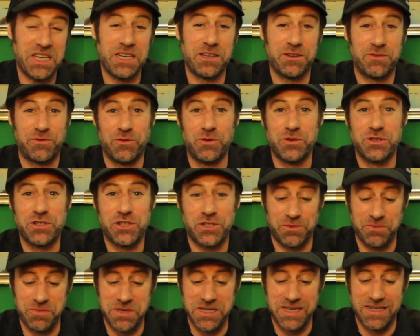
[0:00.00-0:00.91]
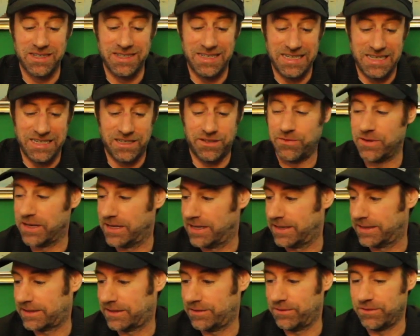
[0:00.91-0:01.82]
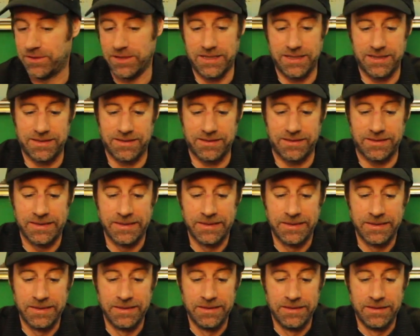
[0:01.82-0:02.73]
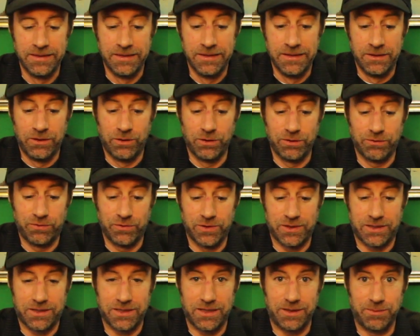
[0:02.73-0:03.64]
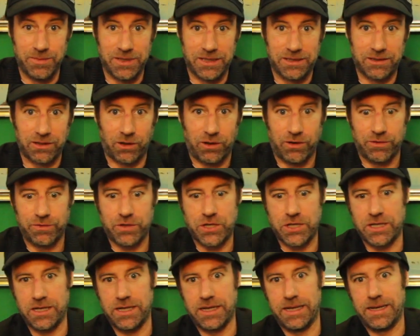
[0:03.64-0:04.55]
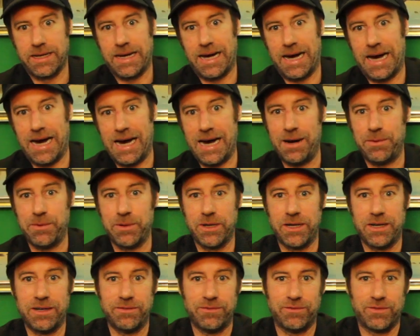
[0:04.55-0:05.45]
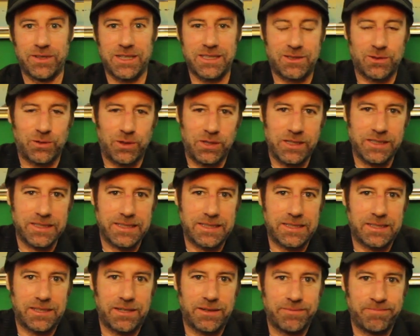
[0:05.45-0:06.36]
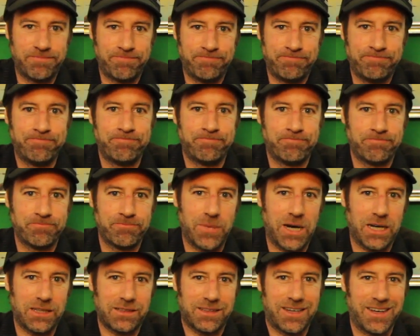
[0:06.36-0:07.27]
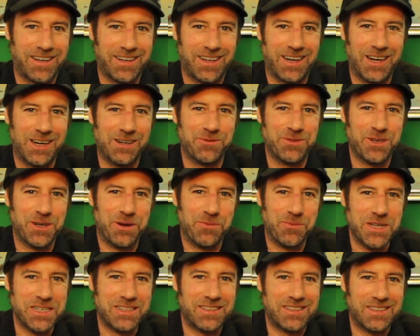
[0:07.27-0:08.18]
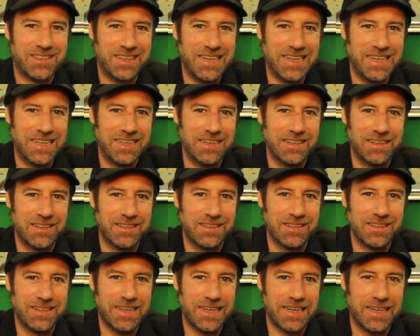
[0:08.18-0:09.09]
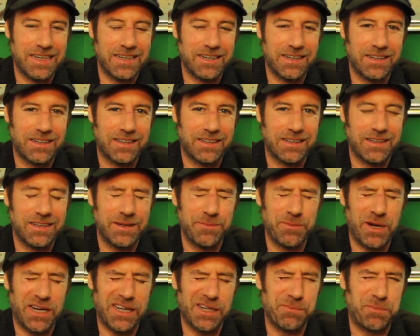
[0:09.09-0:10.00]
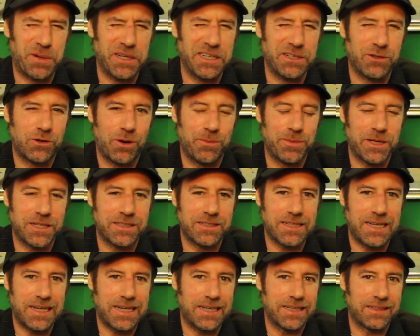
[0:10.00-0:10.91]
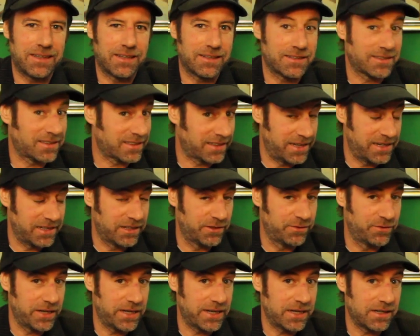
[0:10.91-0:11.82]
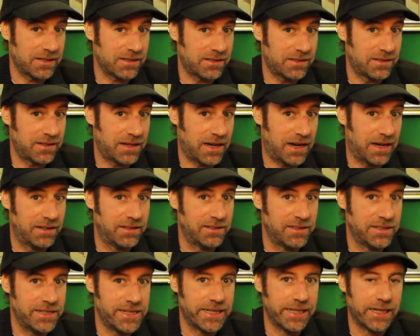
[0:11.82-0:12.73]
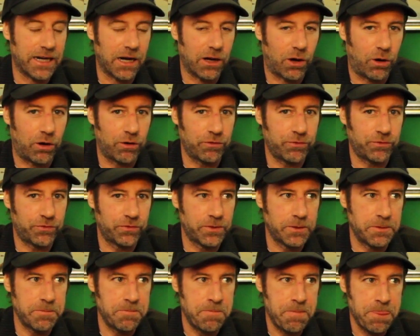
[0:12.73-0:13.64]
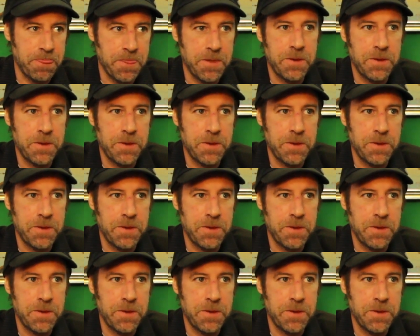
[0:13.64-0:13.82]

Ich wünschte mir, ich wäre das gewesen. Und würde da mit draufstehen. Aber was soll es? Macht gerne alle wieder mit in der, im angepinnten Kommentar das Regelwerk. Alle liegen laufen.